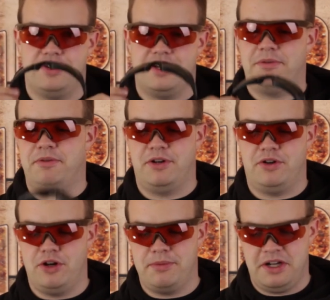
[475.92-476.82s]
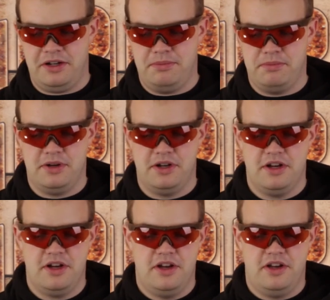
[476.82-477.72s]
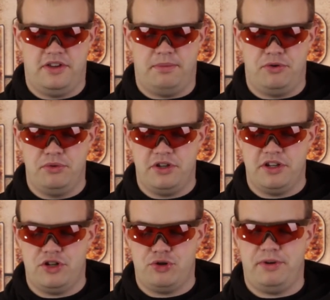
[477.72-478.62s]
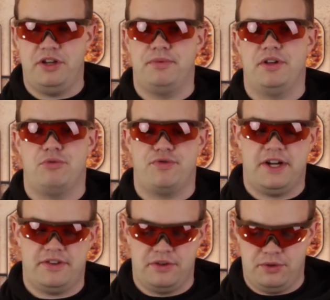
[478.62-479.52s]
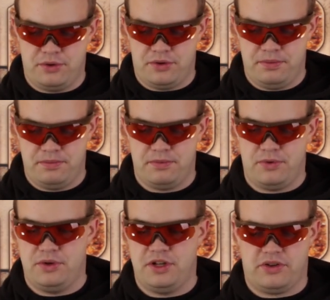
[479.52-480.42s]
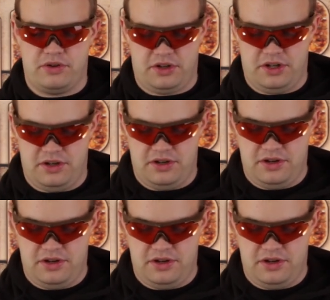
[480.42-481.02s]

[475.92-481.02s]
ich habe jetzt meine Räuber im Subdued Kit, sprich mit dem schwarzen Logo und jetzt noch den